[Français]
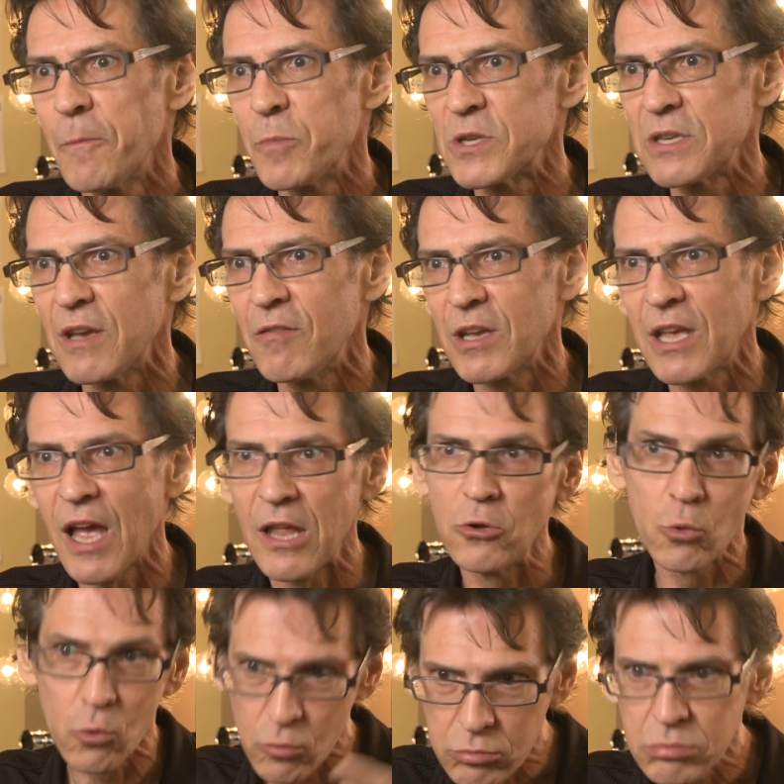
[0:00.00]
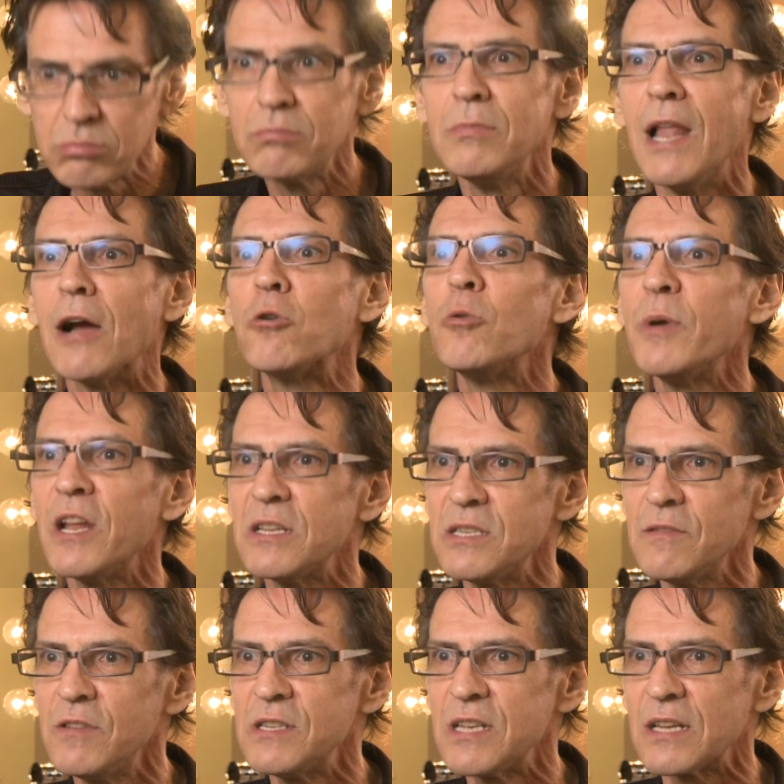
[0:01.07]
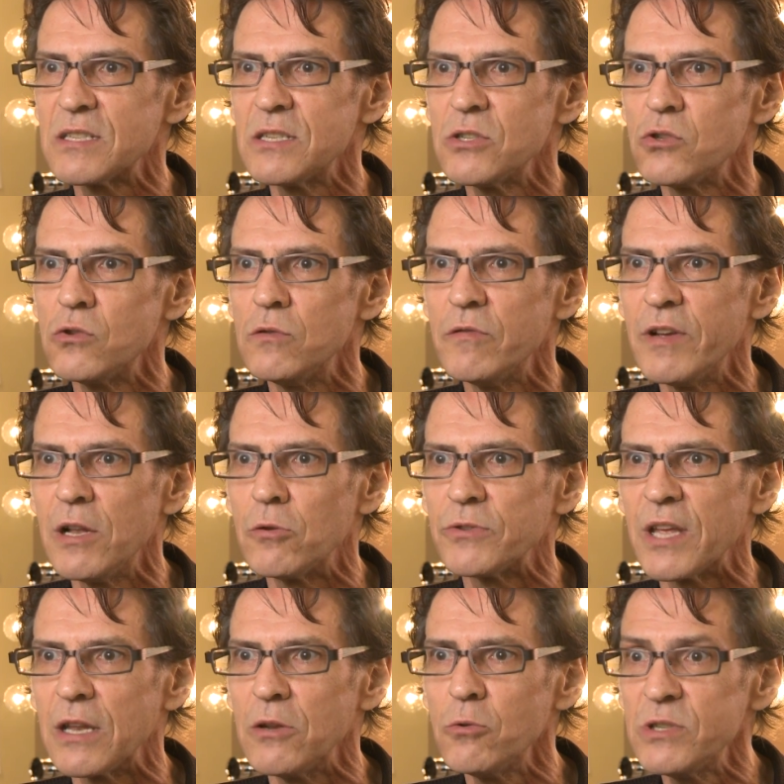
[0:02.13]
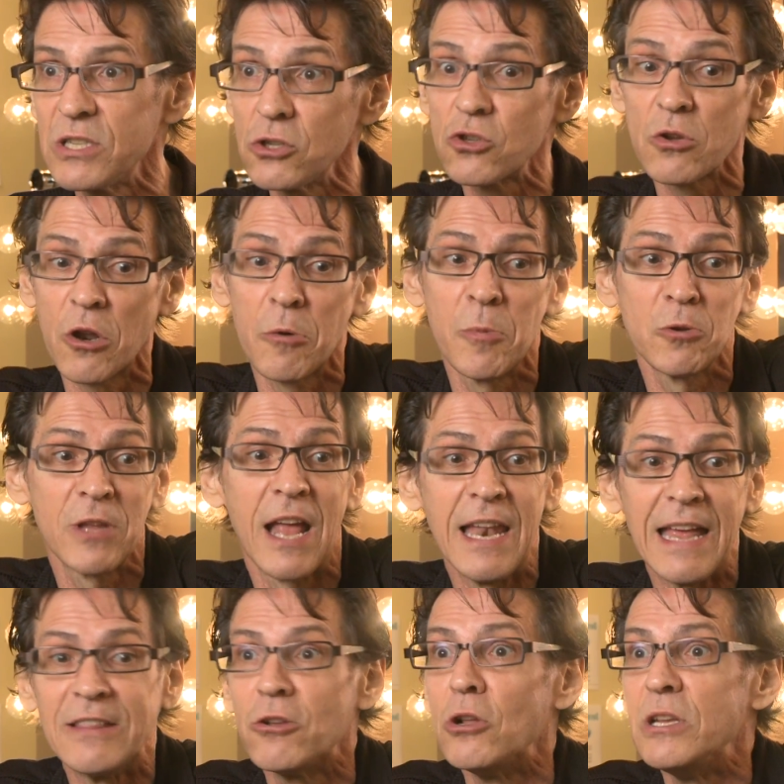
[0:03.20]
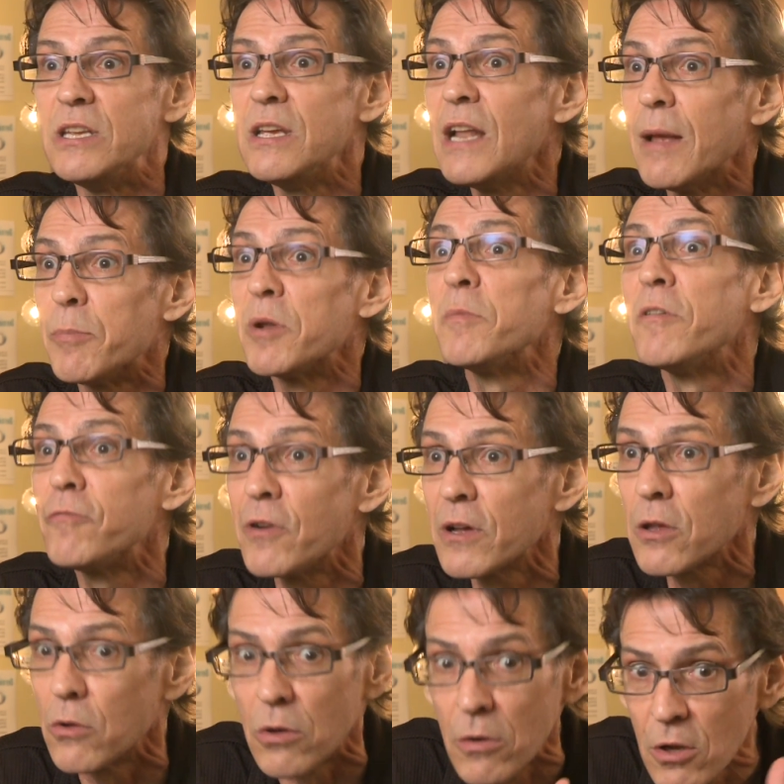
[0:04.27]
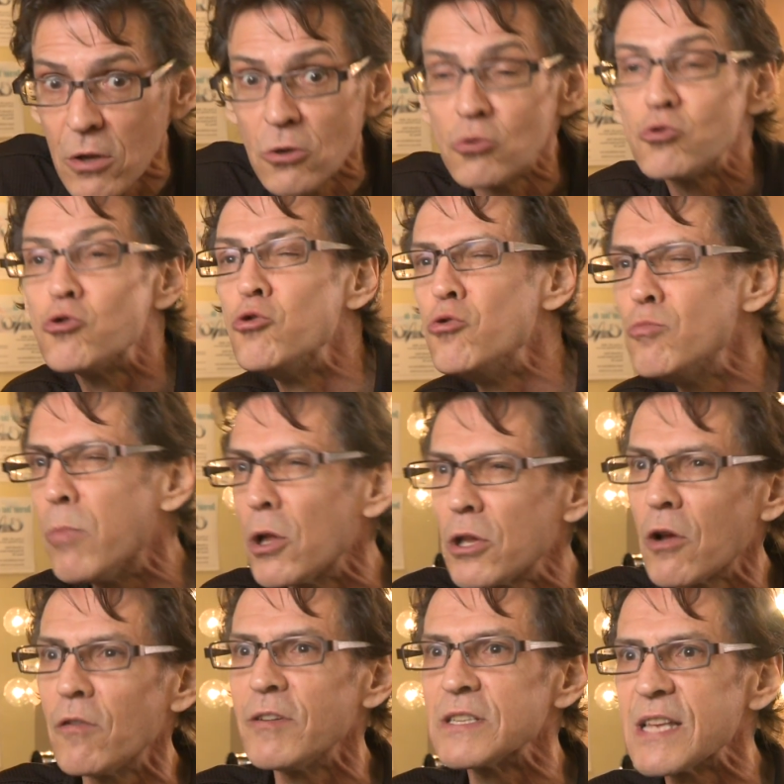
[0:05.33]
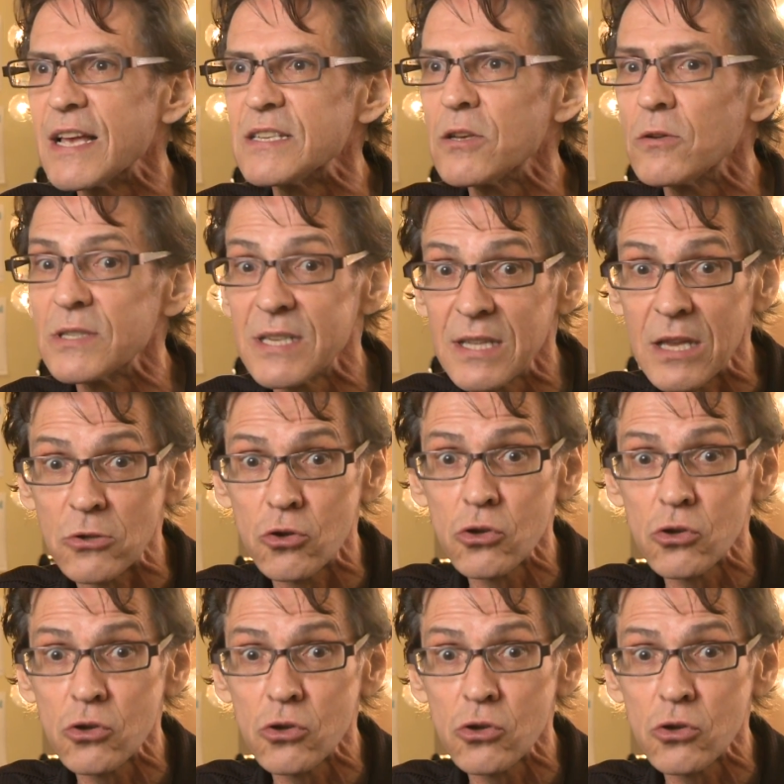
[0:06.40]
parce qu'il y avait Cano, la coopérative des artistes du Nouvel-Ontario. Et si je remonte à l'atelier, la première fois que j'ai eu une bonne conversation, c'était